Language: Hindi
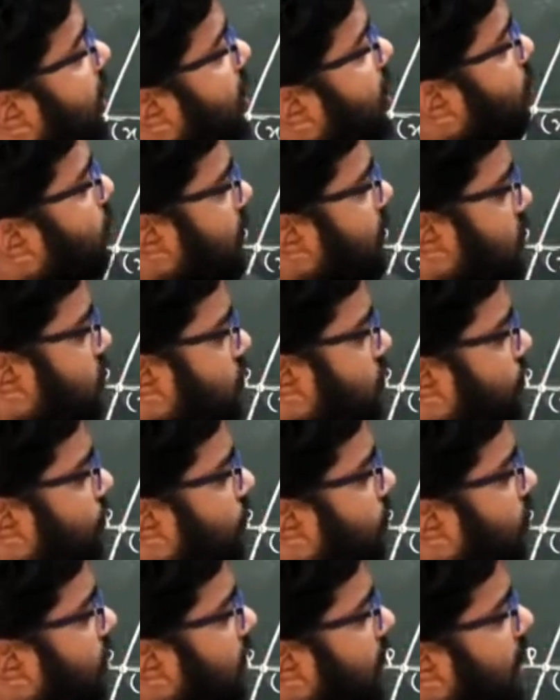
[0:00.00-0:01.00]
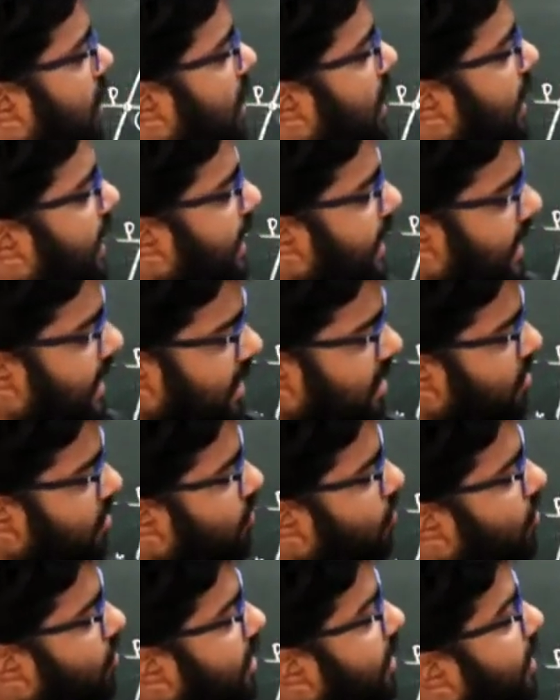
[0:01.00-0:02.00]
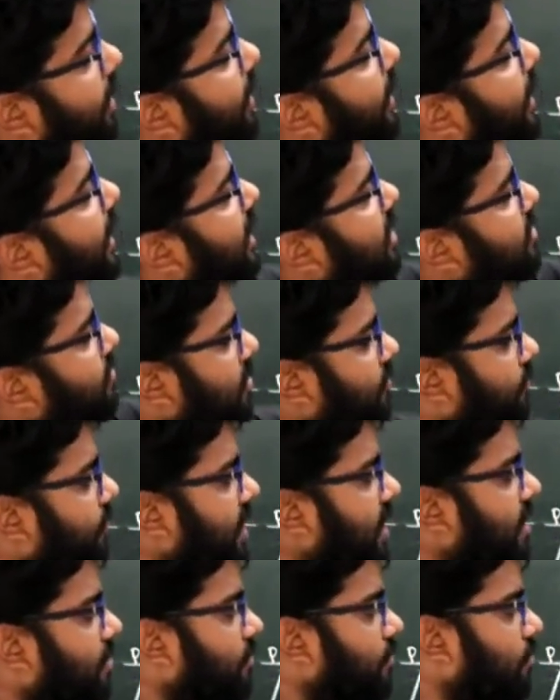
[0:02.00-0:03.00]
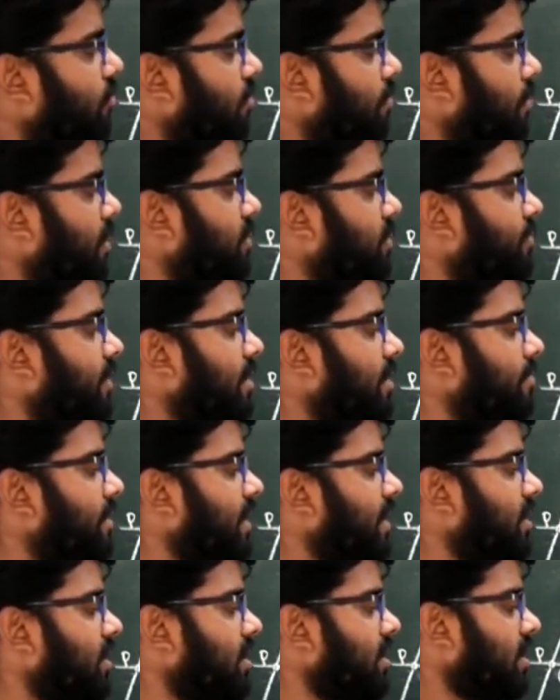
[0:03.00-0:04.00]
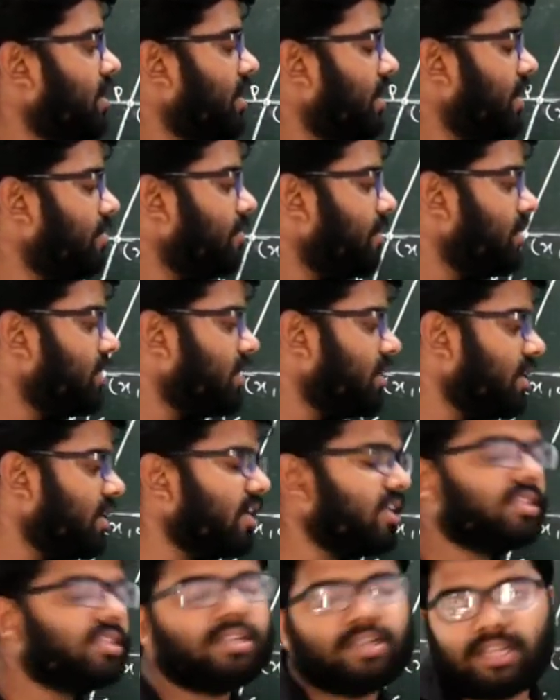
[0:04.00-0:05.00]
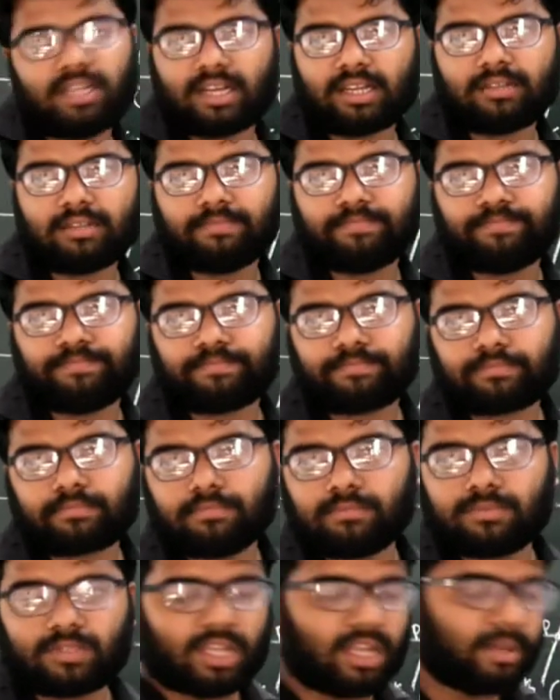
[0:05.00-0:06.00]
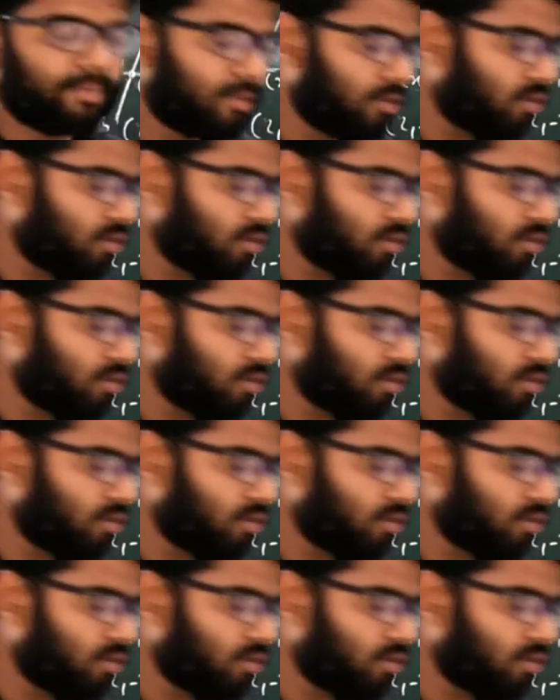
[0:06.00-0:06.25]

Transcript: एन टू एक्स टू फोर एन वन एक्स वन फाइव फोर प्लस फाइव नाइन नाइन बाई थ्री यानी थ्री आ गया तो यहाँ